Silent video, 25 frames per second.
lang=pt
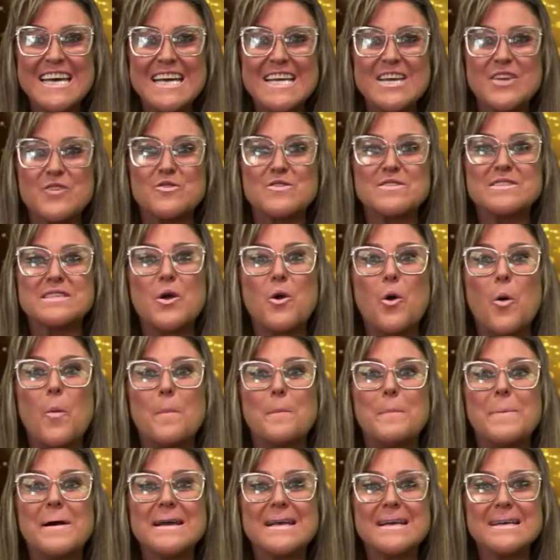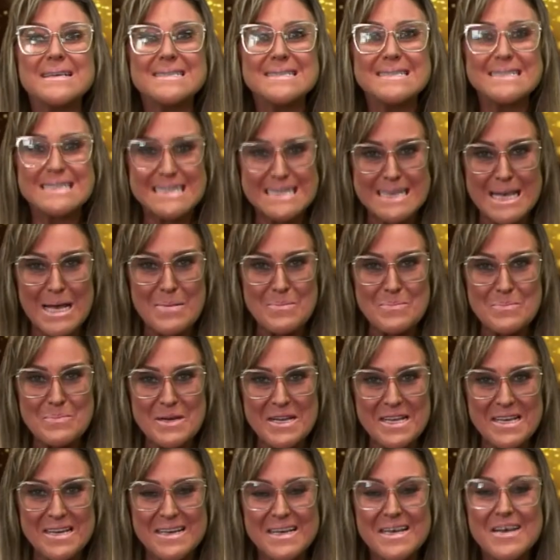que nos acompanha
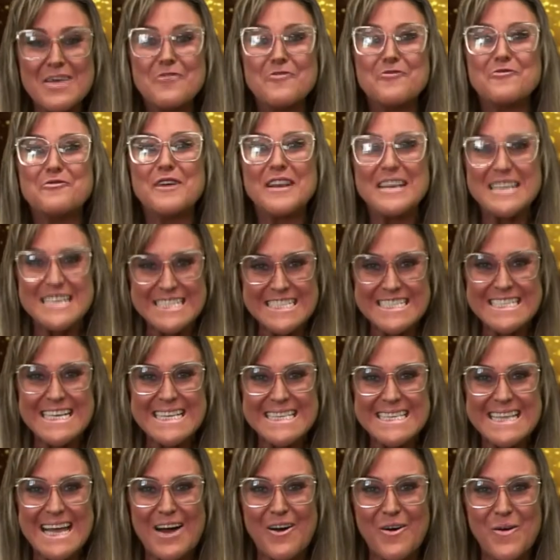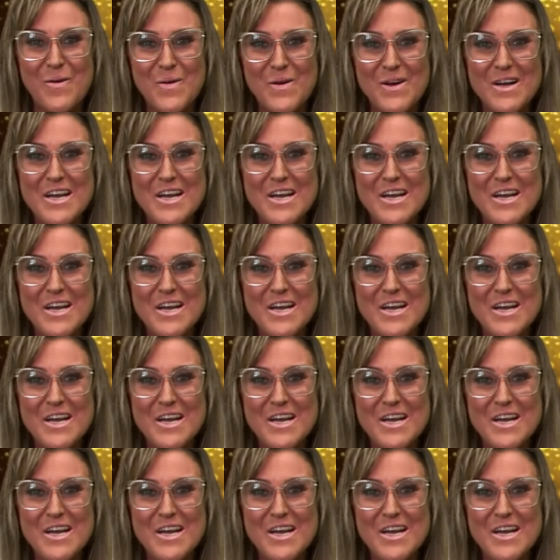sempre. Feliz Natal,